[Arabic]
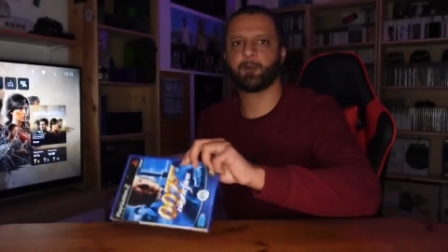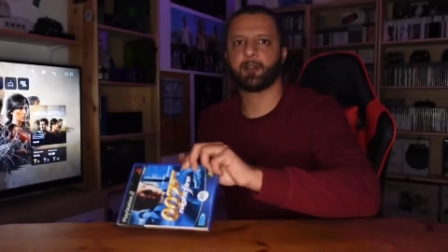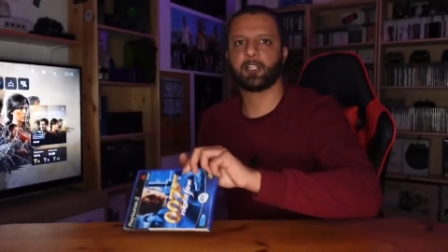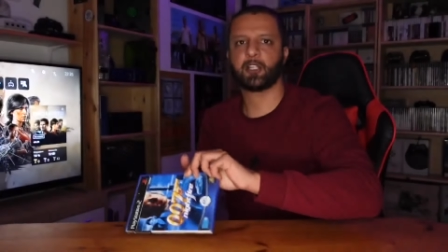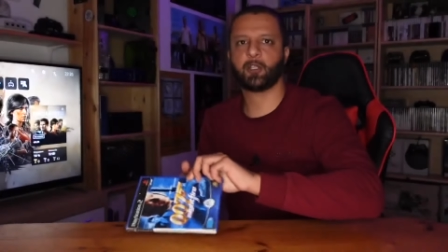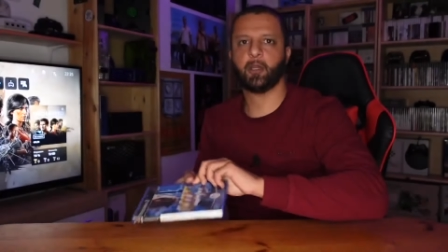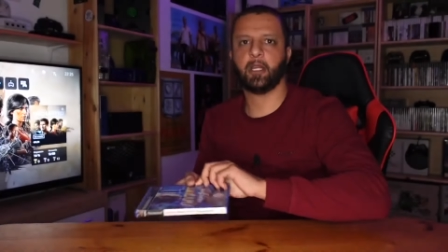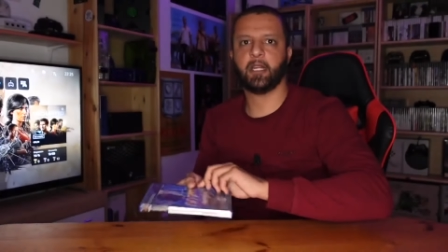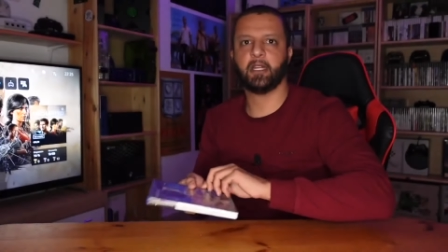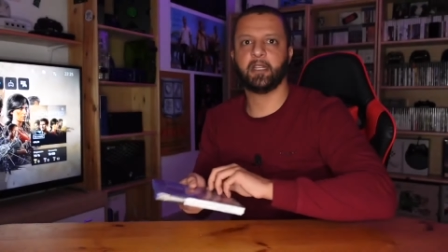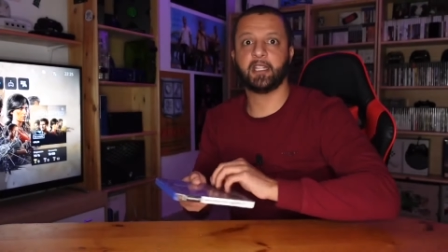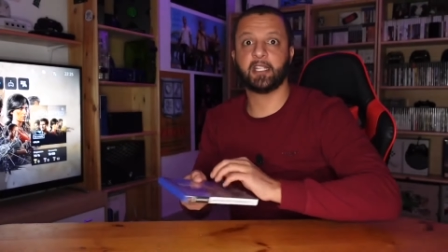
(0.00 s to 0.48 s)

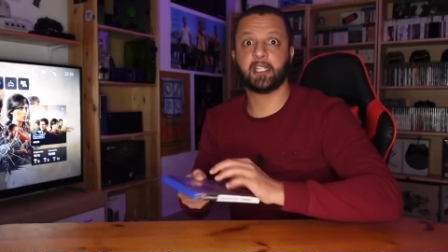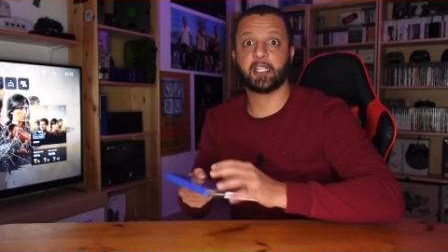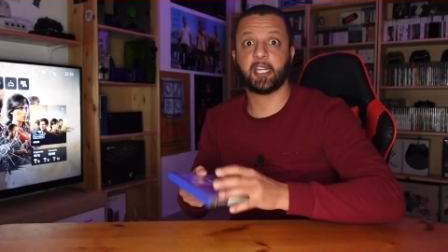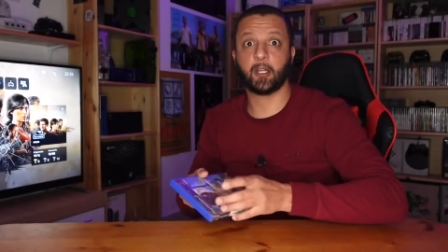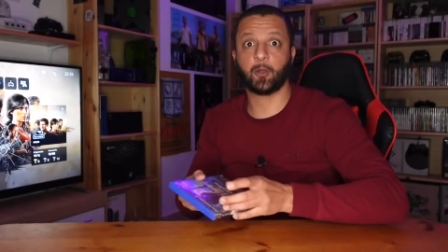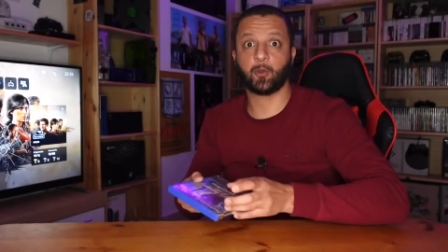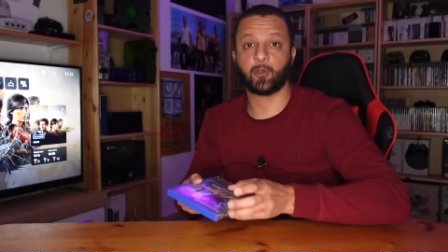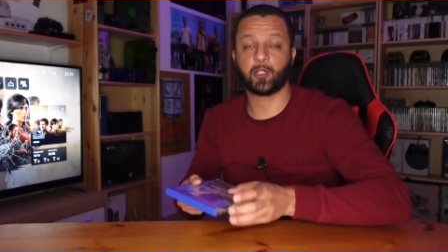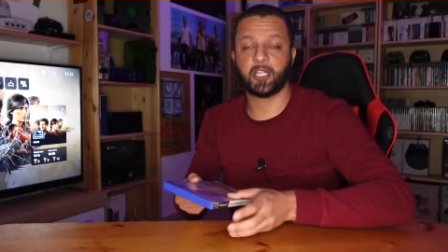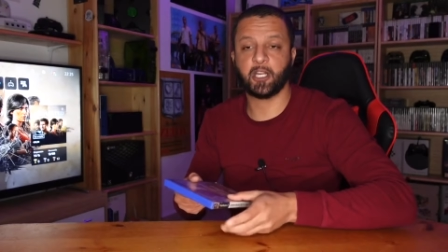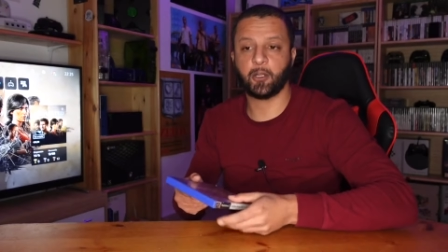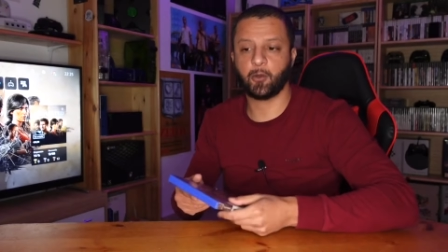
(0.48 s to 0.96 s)
باسكو عندي
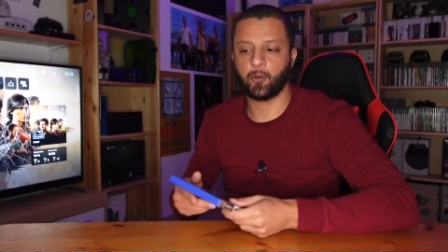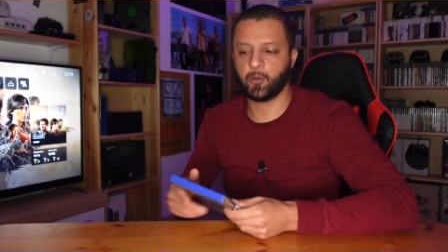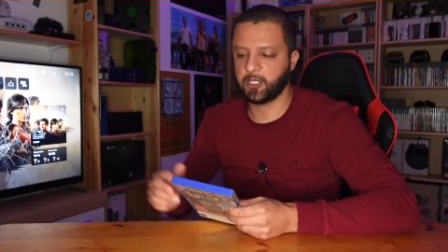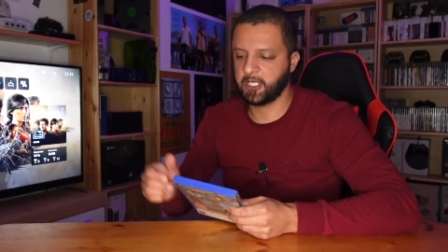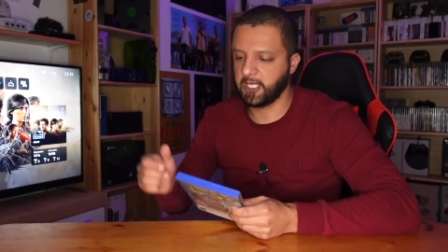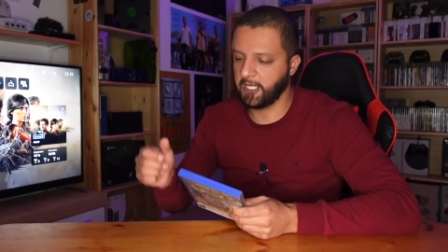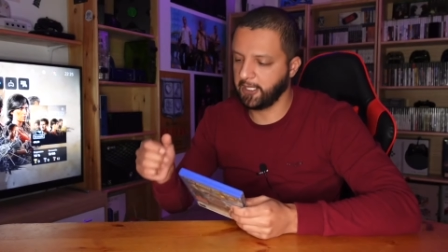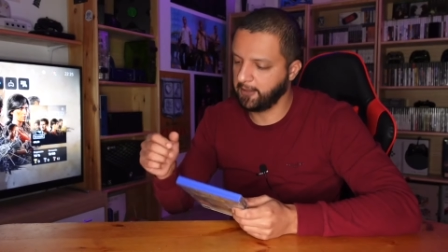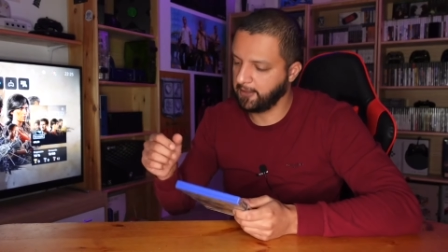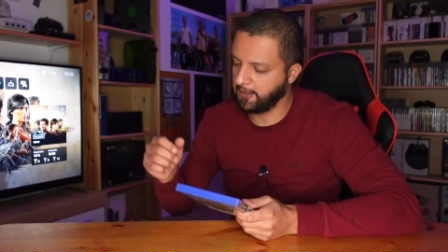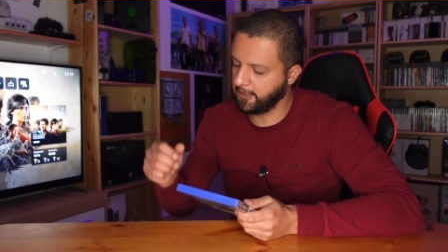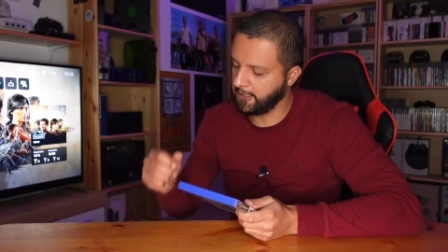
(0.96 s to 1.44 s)
007
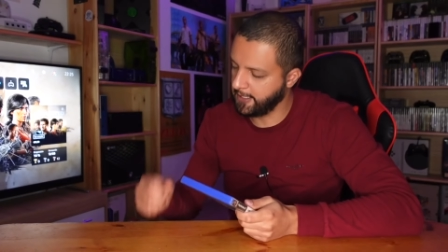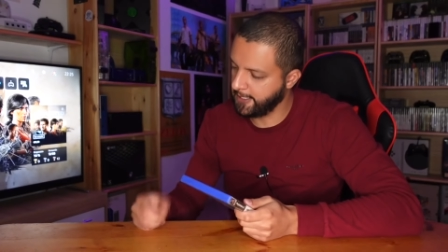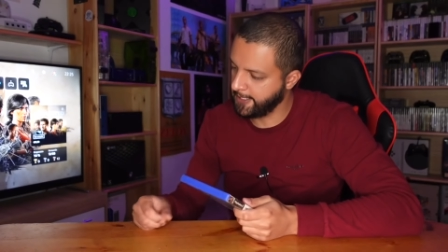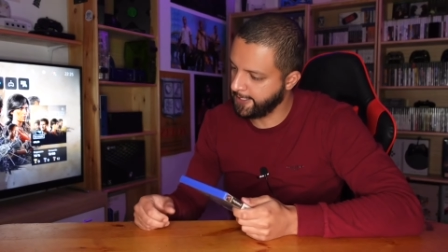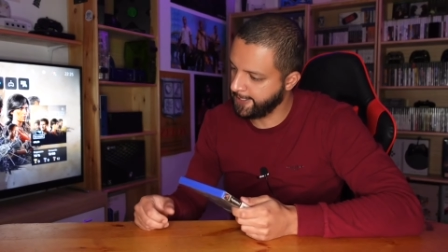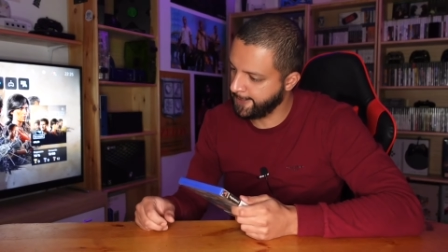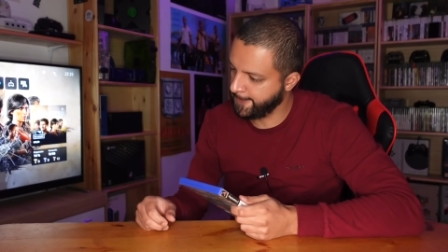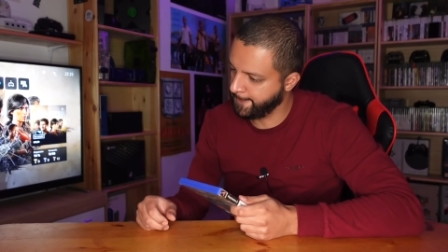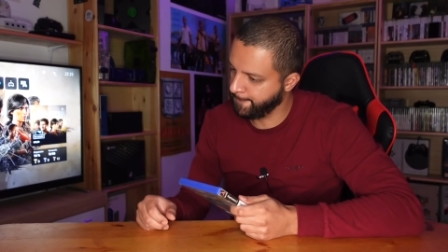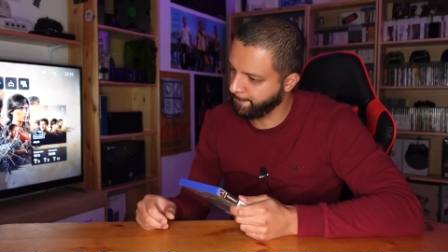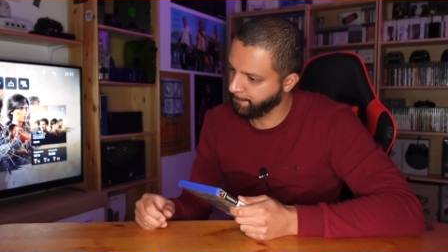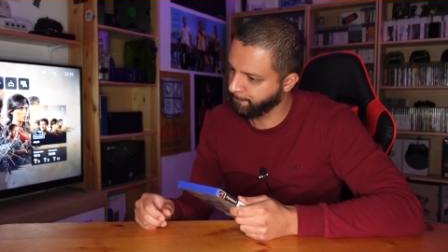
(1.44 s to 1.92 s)

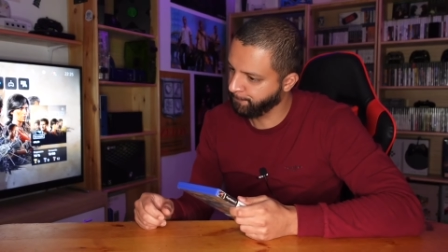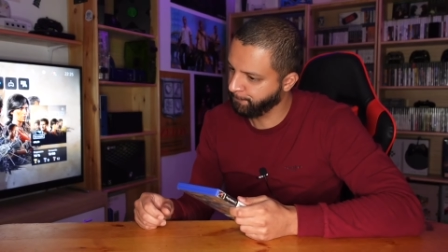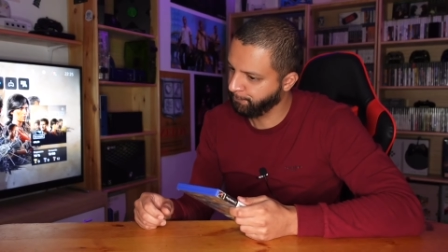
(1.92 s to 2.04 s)
آه،